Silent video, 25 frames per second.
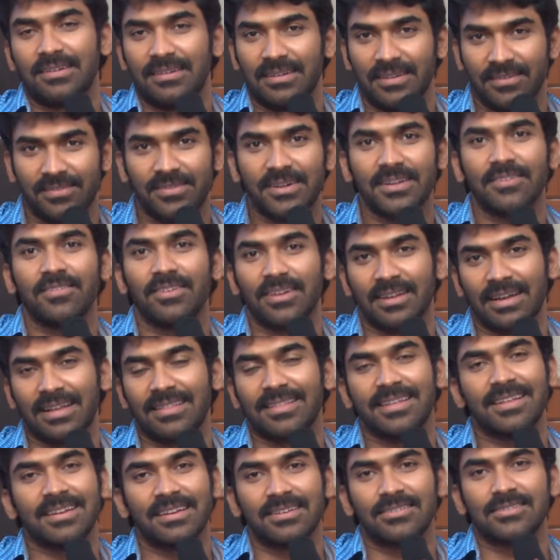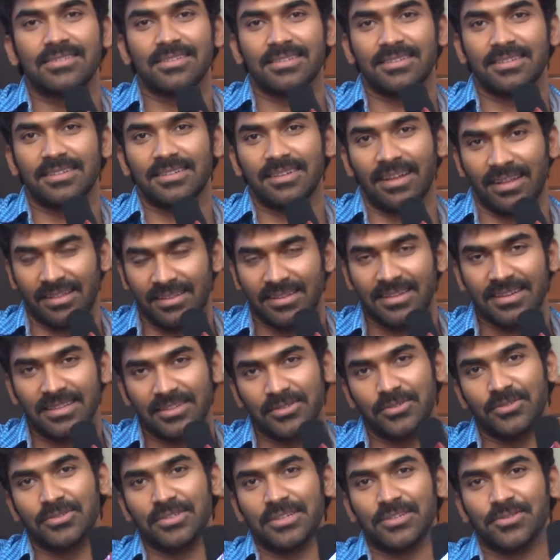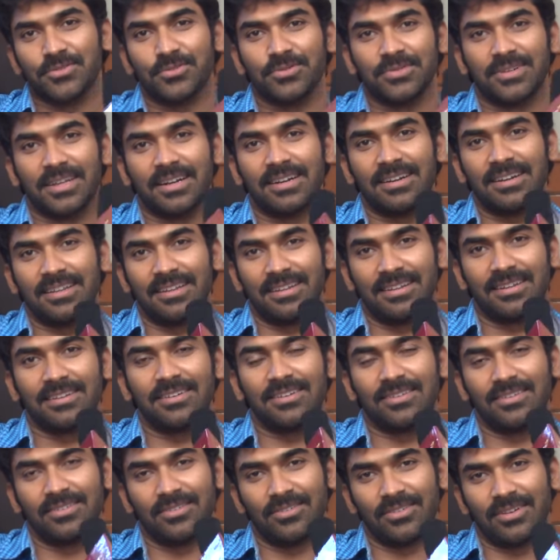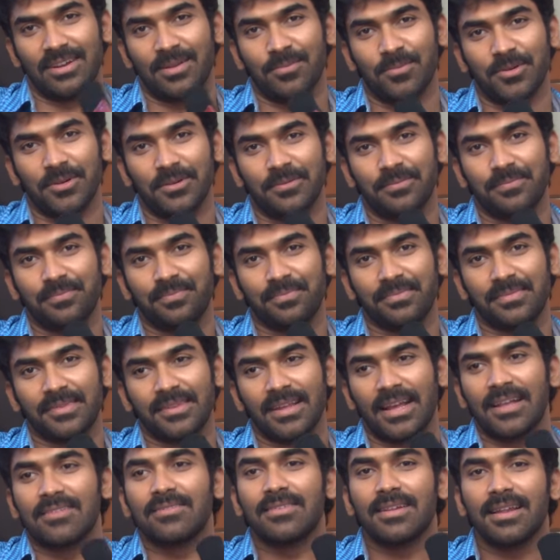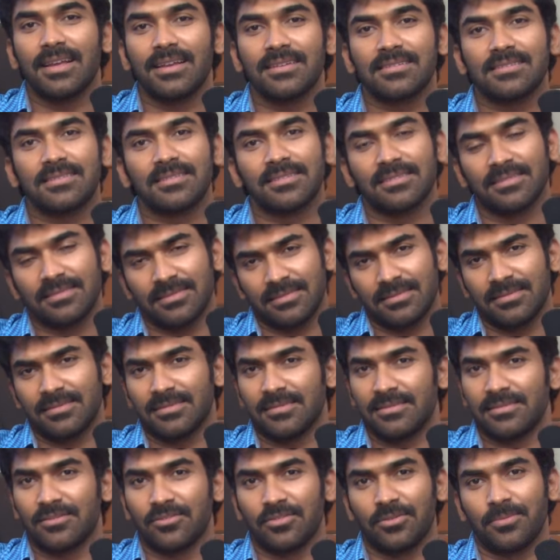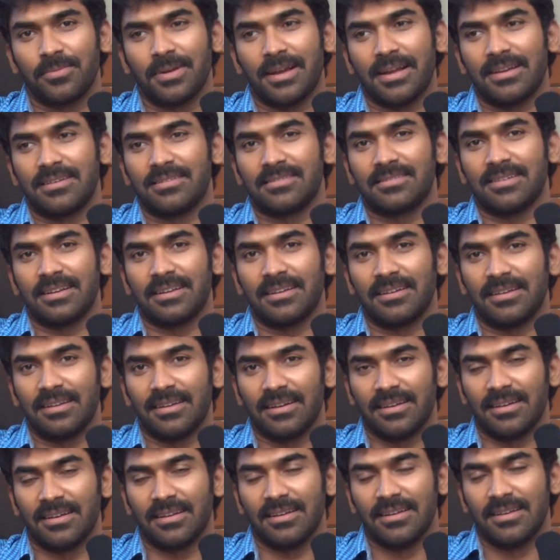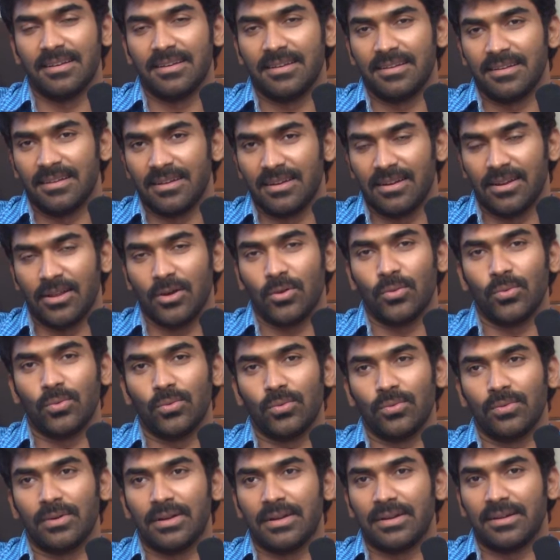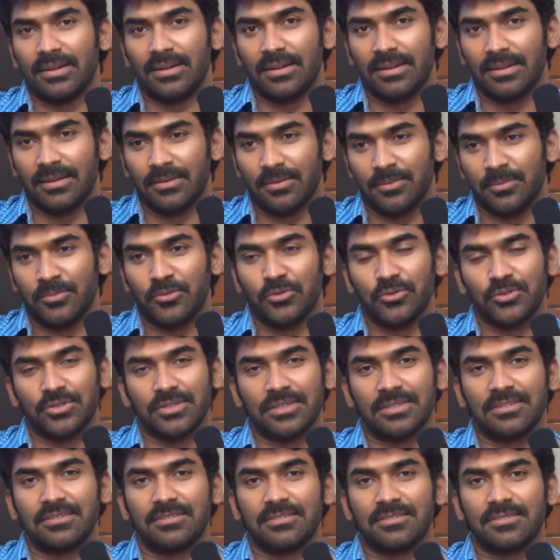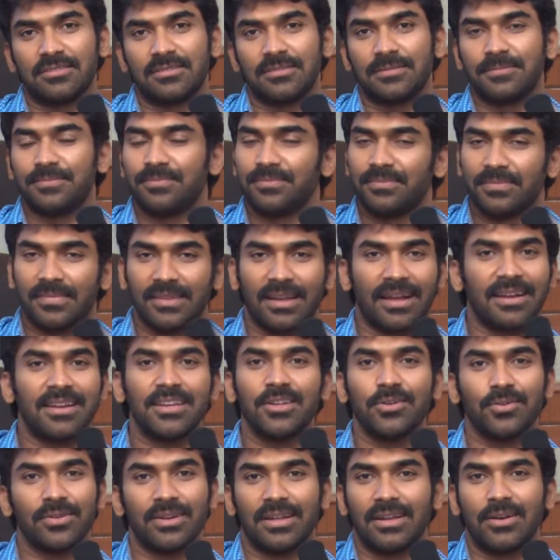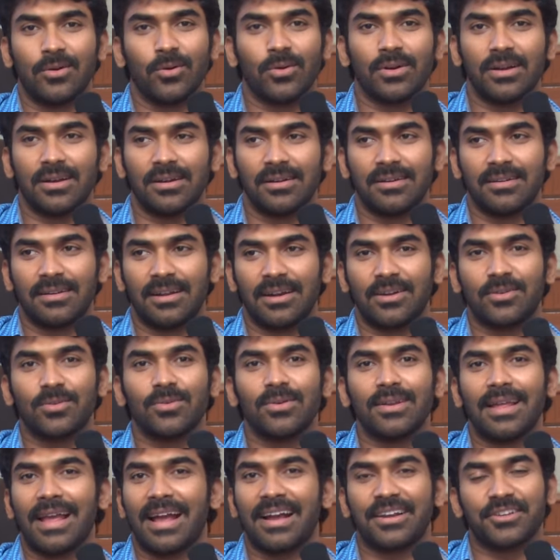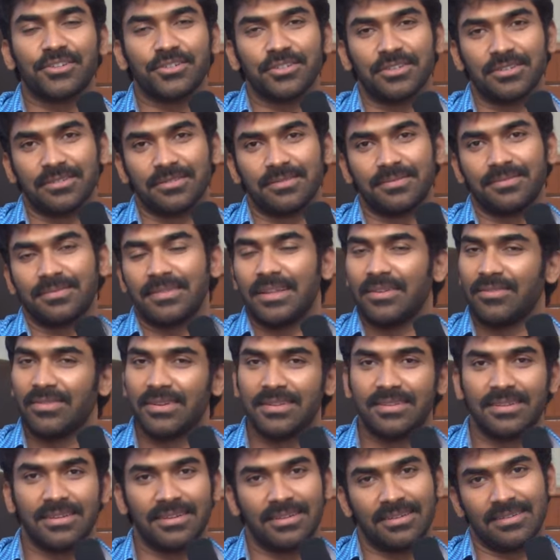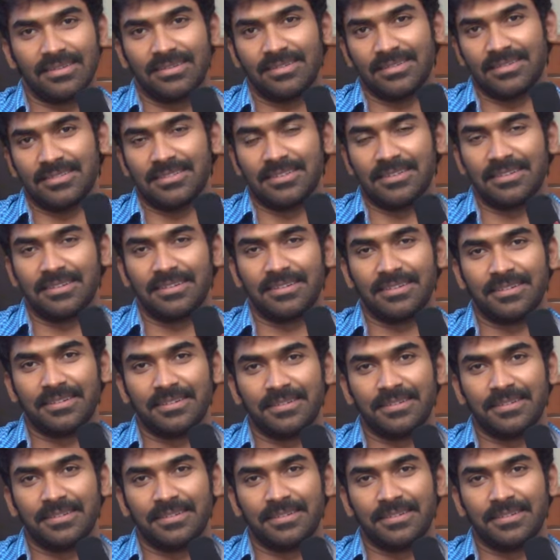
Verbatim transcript: డెఫినెట్గా వాళ్ళకి అదే నచ్చింది అదే రిసీవ్ చేసుకుంటారని ఒక నమ్మకం యాజ్ వెల్ యాజ్ రొమాన్స్ అండ్ లవ్ అండ్ ఎమోషన్స్ అన్నీ ఉన్నాయి ఒక నాట్ ఓన్లీ యాక్షన్ ఎవ్రీథింగ్ ఇస్ దేర్